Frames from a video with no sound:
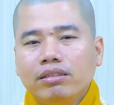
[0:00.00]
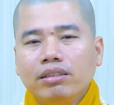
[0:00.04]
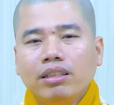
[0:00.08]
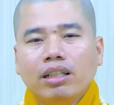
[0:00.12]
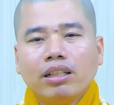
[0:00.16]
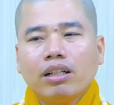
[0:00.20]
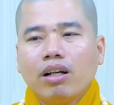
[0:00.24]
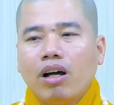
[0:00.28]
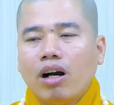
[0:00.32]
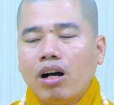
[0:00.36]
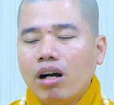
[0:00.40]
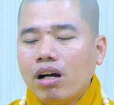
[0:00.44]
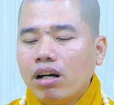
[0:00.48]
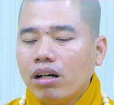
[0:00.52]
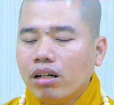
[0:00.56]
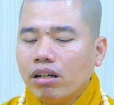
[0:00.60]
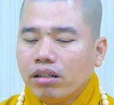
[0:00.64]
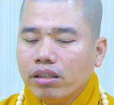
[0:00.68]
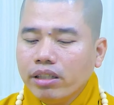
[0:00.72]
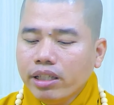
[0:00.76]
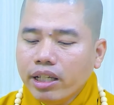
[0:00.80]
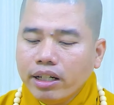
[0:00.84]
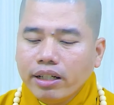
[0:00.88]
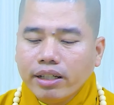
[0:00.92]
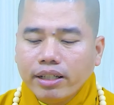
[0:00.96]
nhưng nó
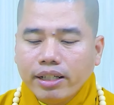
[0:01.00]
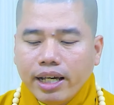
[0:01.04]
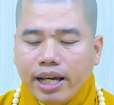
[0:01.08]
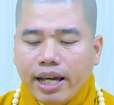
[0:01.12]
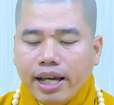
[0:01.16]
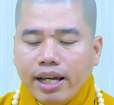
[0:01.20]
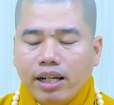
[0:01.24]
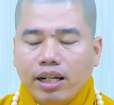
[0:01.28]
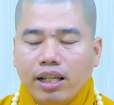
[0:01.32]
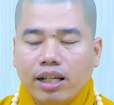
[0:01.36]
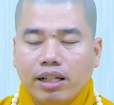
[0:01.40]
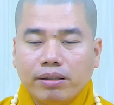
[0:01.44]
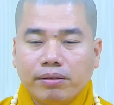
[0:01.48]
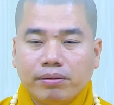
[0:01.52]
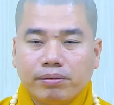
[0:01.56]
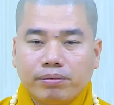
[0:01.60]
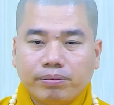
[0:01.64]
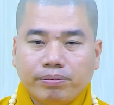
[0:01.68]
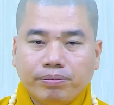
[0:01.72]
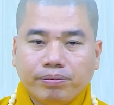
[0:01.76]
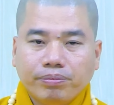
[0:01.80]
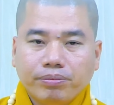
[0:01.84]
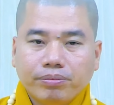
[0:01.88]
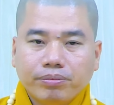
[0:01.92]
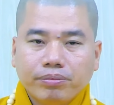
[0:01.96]
nhìn ra là
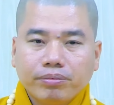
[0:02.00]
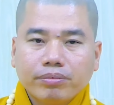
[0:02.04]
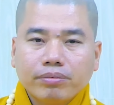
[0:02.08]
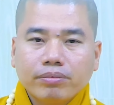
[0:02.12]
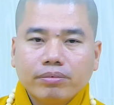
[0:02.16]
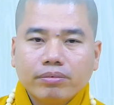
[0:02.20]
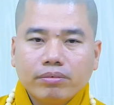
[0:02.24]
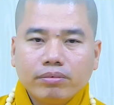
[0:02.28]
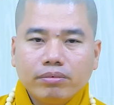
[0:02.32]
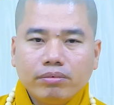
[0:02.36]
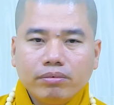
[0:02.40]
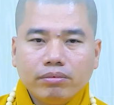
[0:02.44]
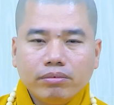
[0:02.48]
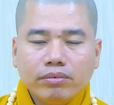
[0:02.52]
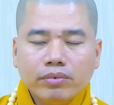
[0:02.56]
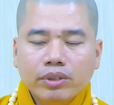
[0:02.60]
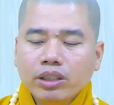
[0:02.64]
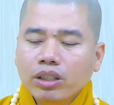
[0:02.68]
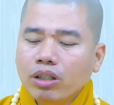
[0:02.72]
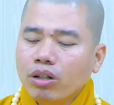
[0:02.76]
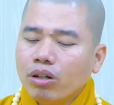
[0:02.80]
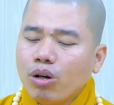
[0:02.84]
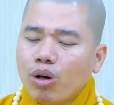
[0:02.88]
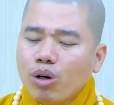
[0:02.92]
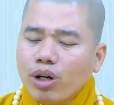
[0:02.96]

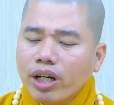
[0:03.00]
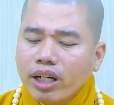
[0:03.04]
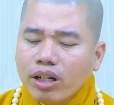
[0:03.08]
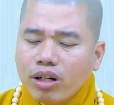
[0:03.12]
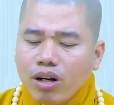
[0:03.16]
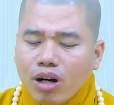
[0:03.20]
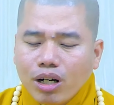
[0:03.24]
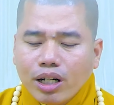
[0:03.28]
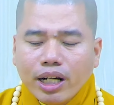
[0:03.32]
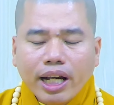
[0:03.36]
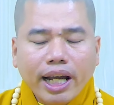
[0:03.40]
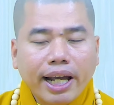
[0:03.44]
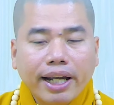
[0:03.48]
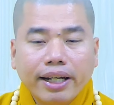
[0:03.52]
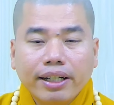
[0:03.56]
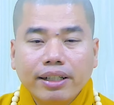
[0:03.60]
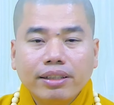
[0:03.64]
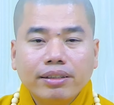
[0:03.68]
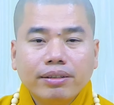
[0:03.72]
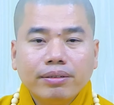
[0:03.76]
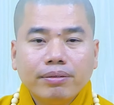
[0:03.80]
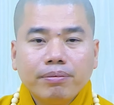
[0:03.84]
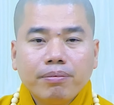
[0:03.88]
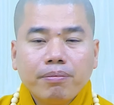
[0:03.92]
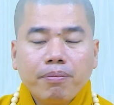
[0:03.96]
nó có cái khó khăn
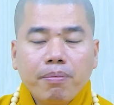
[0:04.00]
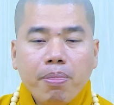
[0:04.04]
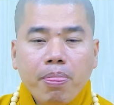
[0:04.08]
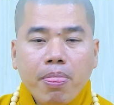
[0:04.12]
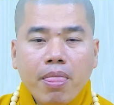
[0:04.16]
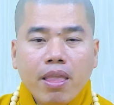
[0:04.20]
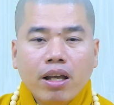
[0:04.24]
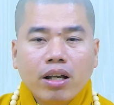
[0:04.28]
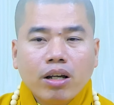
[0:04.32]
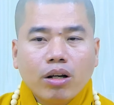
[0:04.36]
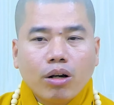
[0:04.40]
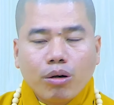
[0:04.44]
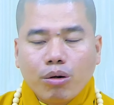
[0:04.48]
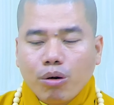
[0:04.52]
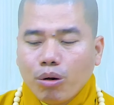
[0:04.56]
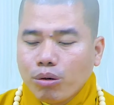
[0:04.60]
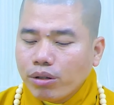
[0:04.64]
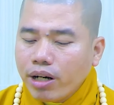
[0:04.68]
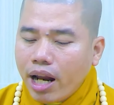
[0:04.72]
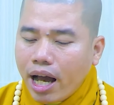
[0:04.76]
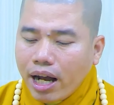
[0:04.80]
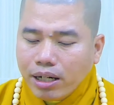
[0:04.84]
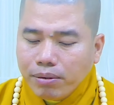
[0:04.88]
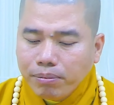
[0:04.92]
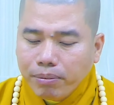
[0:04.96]
rồi
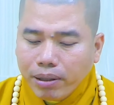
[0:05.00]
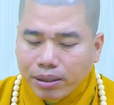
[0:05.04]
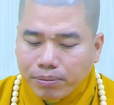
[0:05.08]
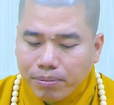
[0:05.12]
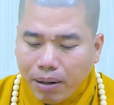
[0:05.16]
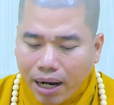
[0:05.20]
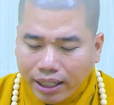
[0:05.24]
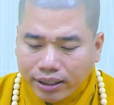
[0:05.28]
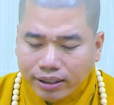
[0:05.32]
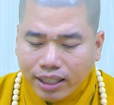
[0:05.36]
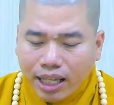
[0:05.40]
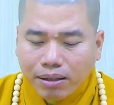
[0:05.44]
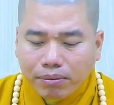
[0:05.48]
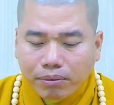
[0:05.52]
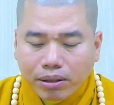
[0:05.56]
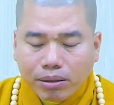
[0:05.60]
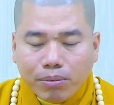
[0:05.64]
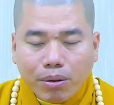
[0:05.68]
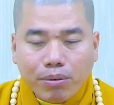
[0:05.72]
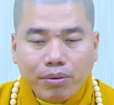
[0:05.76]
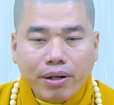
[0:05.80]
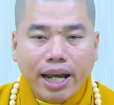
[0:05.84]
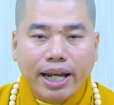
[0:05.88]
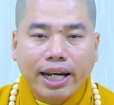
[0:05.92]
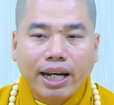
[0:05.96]
cuộc đời mình bản thân
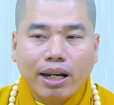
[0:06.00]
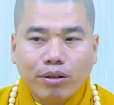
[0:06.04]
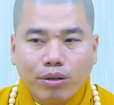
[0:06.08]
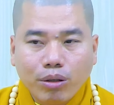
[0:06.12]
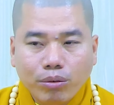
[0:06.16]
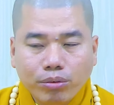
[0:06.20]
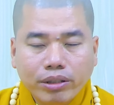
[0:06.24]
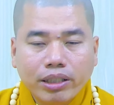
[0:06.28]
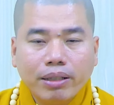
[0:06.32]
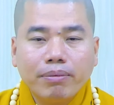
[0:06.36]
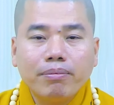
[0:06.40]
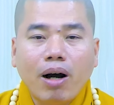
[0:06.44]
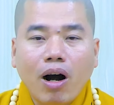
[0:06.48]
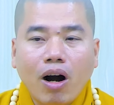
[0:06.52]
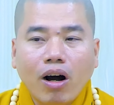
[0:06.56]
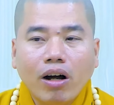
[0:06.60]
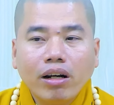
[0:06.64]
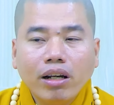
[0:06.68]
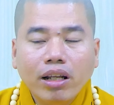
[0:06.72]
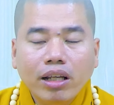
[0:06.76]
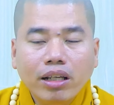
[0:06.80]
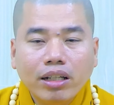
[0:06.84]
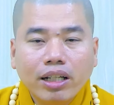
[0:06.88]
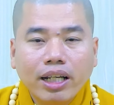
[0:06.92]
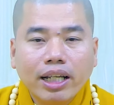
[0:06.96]
mình một ngày nào cũng sẽ
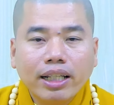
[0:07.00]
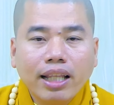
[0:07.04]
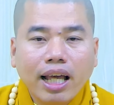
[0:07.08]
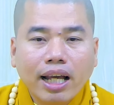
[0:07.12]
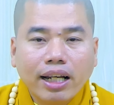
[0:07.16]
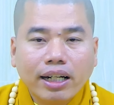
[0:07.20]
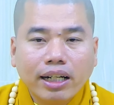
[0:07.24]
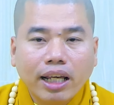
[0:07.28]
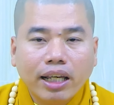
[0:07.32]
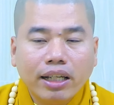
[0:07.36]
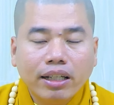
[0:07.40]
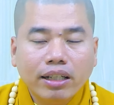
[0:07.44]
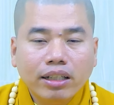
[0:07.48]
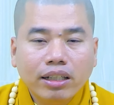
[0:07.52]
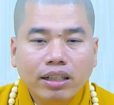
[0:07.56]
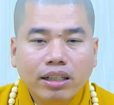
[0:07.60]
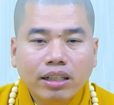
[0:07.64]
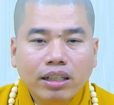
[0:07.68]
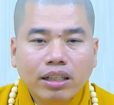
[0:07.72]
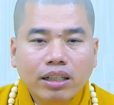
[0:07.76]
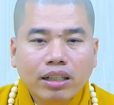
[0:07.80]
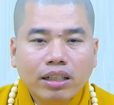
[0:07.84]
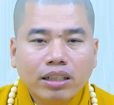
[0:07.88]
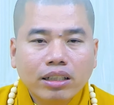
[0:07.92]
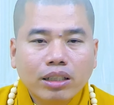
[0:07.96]
bỏ đi cái thân này
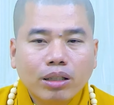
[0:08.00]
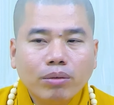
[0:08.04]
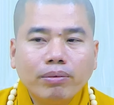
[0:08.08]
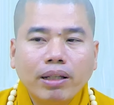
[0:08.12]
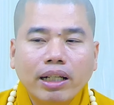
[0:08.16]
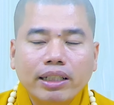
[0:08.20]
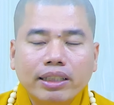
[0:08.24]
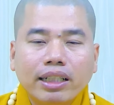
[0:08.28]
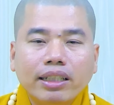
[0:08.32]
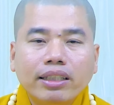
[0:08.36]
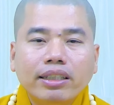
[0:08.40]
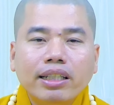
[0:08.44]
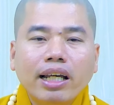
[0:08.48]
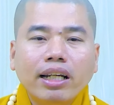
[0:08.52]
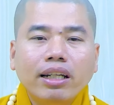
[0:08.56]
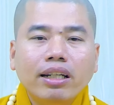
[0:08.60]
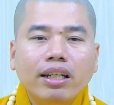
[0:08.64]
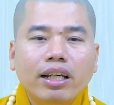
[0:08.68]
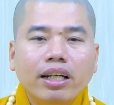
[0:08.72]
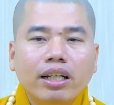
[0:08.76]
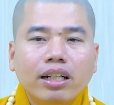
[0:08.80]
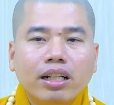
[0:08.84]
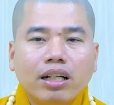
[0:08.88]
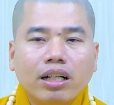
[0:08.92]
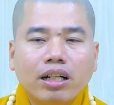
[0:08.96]
chúng ta sẽ chết
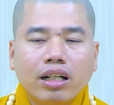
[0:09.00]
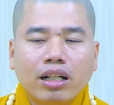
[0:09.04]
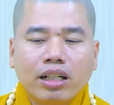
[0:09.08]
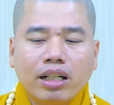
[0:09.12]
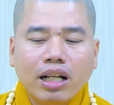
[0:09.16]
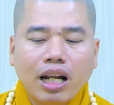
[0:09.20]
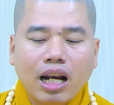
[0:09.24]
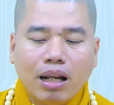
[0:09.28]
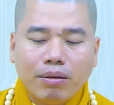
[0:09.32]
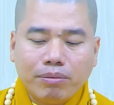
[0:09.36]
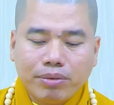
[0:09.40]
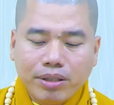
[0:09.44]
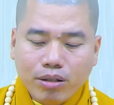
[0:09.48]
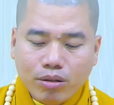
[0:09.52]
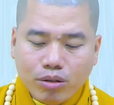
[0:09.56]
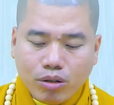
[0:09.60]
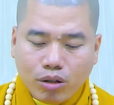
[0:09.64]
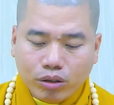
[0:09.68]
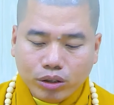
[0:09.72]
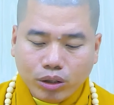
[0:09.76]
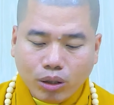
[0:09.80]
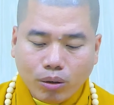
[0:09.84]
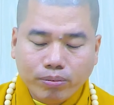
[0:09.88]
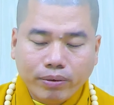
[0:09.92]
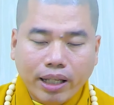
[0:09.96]
đi làm sao
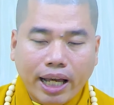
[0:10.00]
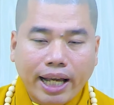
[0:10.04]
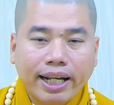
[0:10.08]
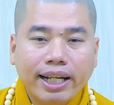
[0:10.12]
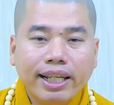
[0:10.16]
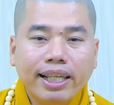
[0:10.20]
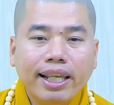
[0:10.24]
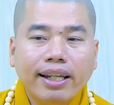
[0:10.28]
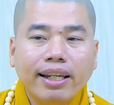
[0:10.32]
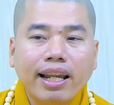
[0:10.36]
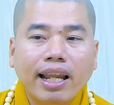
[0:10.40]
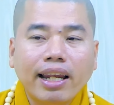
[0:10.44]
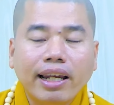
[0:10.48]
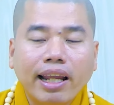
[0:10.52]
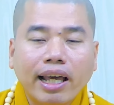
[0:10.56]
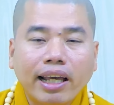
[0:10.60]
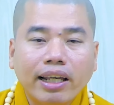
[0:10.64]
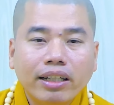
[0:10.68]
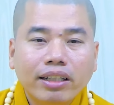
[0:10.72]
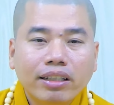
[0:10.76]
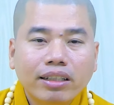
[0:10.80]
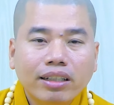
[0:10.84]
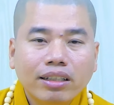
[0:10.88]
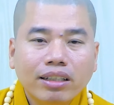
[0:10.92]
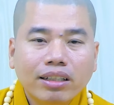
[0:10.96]
còn tồn tại cái gia đình
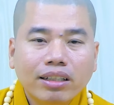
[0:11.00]
này